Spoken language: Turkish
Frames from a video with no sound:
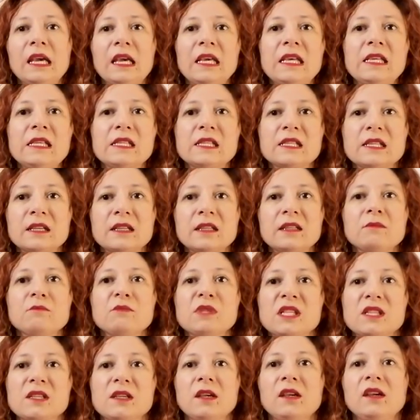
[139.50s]

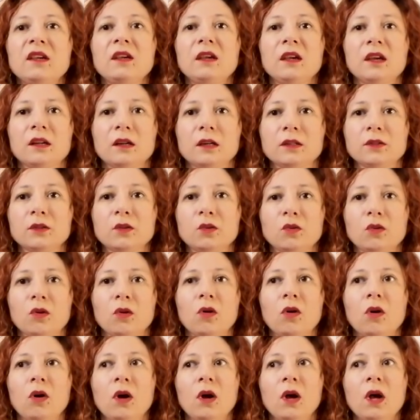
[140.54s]
insanımsıyı
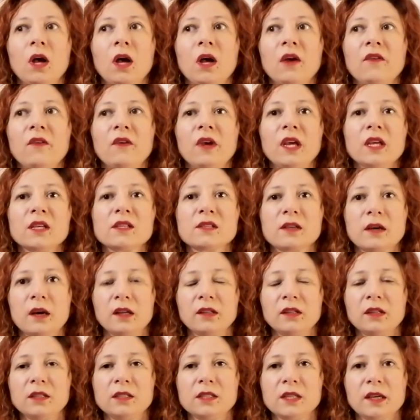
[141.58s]
yaratıyor. Ve
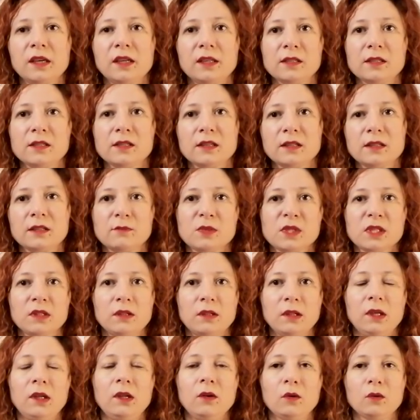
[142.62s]
sadece insanımsı
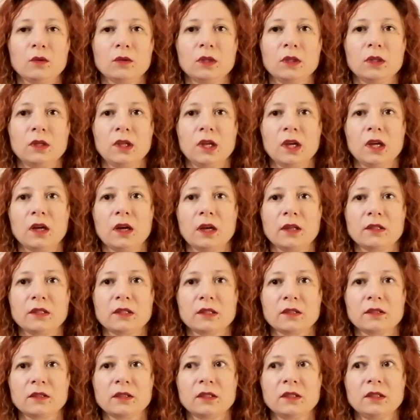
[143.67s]
değil onların
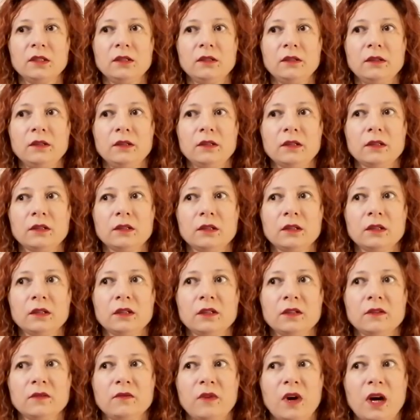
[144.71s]
yarattıkları, e,
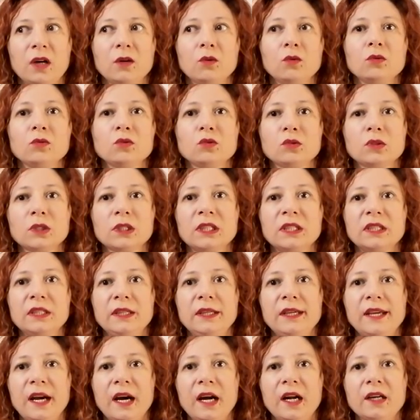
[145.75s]
varoluştaki
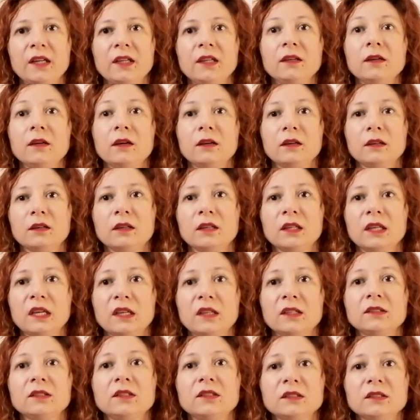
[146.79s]
diğer e,
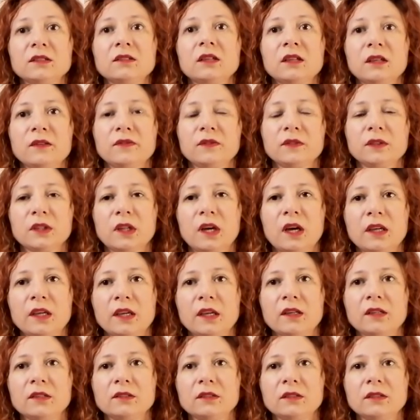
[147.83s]
yaratıcı tarafından
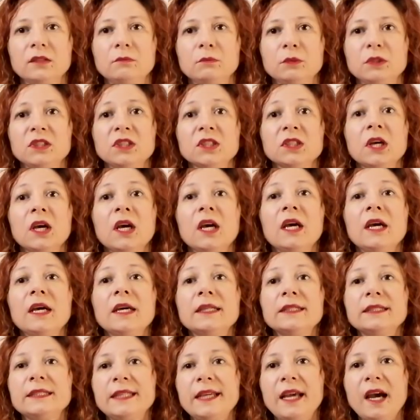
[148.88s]
yaratılmış
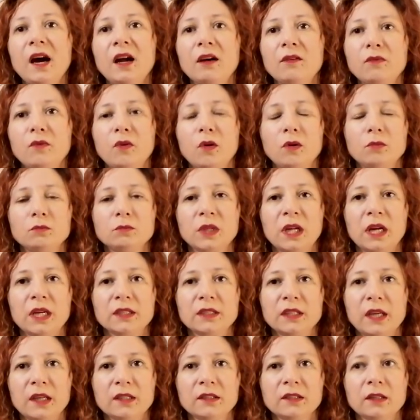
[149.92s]
diğer
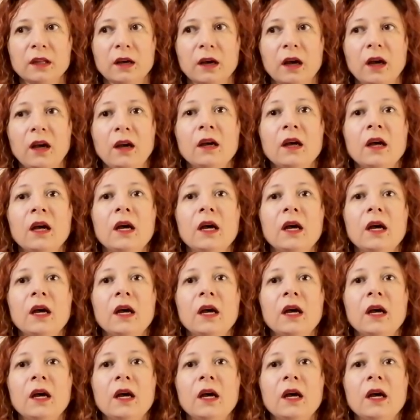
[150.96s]
formlardan da